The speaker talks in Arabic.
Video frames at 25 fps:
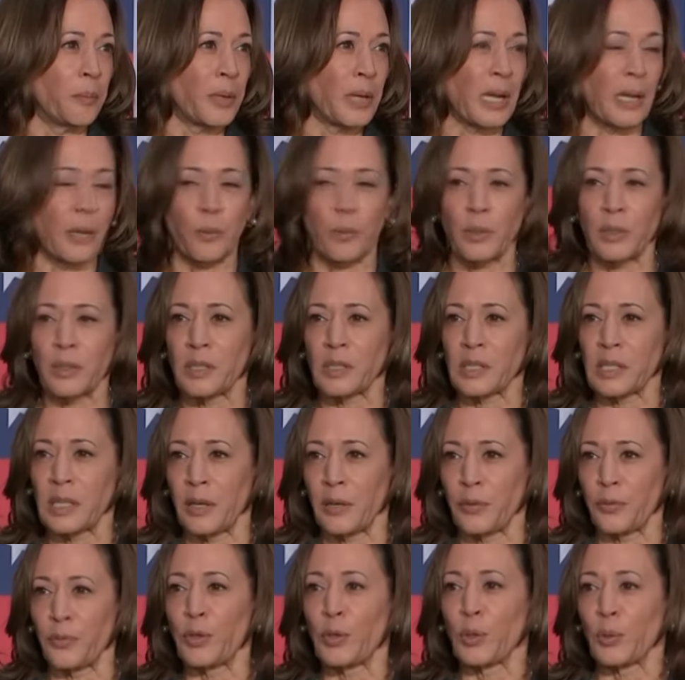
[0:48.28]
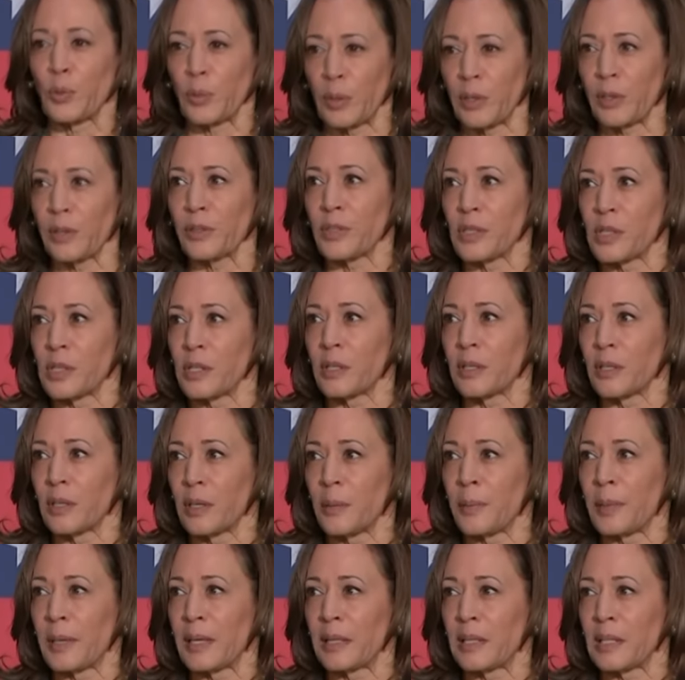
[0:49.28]
الأولى كمال
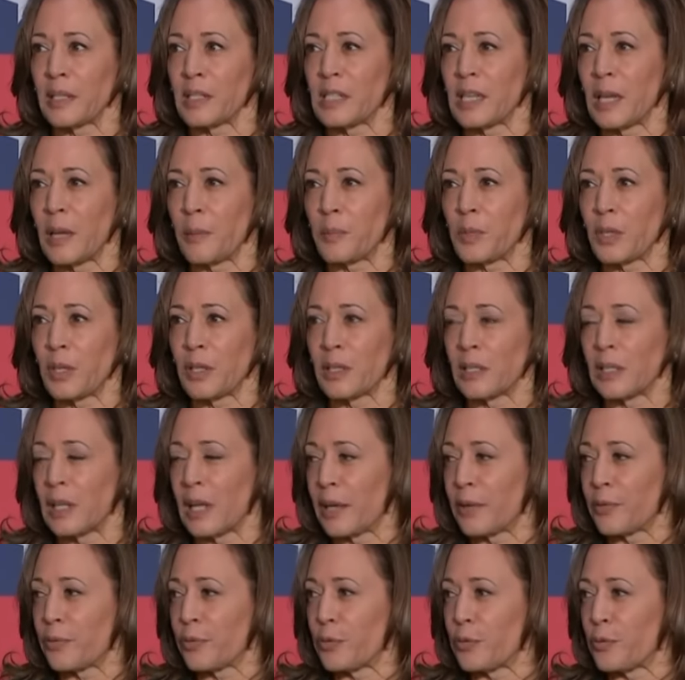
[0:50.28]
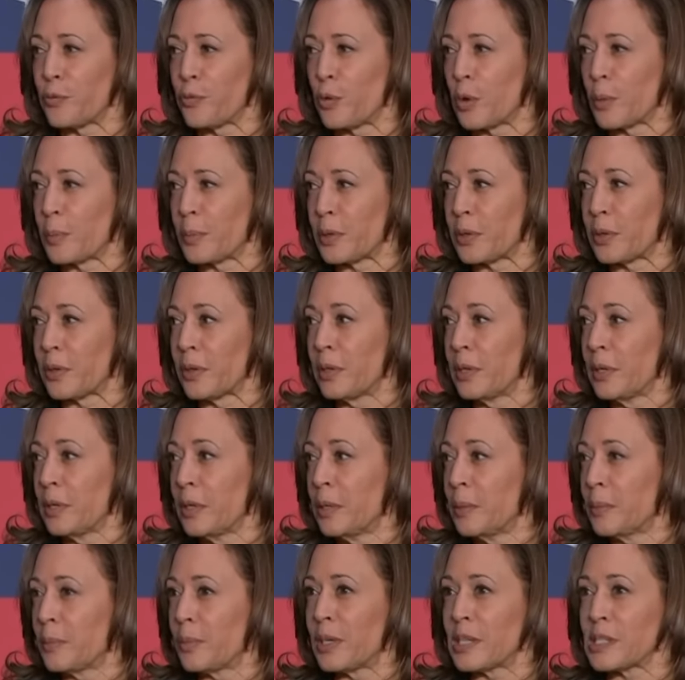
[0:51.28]
هاريس نائبة الرئيس الأمريكي
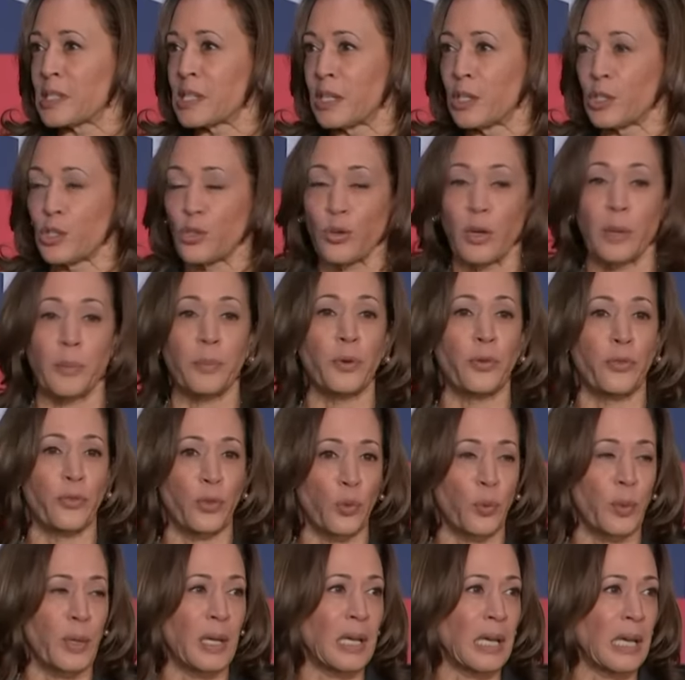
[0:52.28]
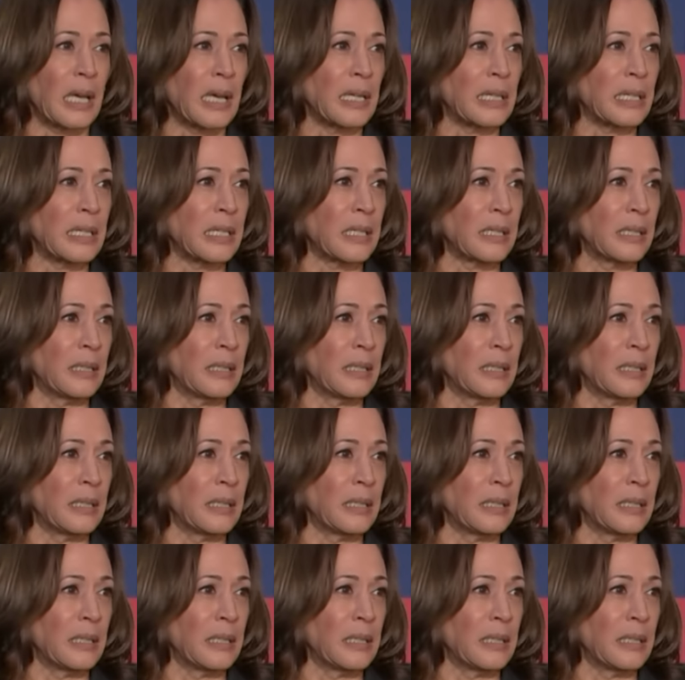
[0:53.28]
الحالي جو بايدن